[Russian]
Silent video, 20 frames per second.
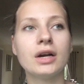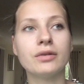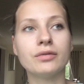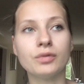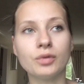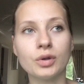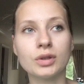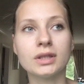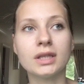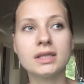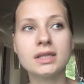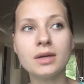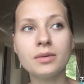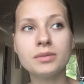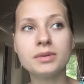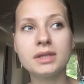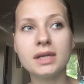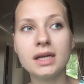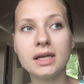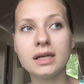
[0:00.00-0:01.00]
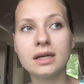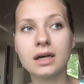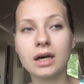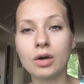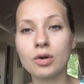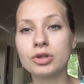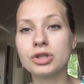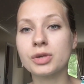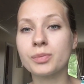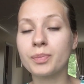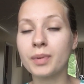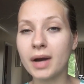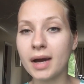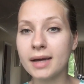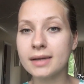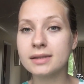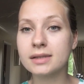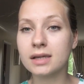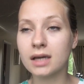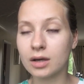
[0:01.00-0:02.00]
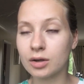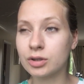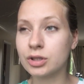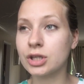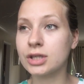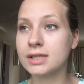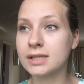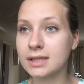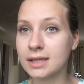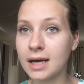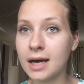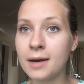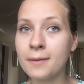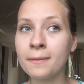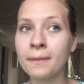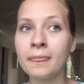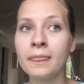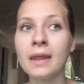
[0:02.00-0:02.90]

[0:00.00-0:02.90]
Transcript: Вот. На самом деле хороший прайс, хорошая цена.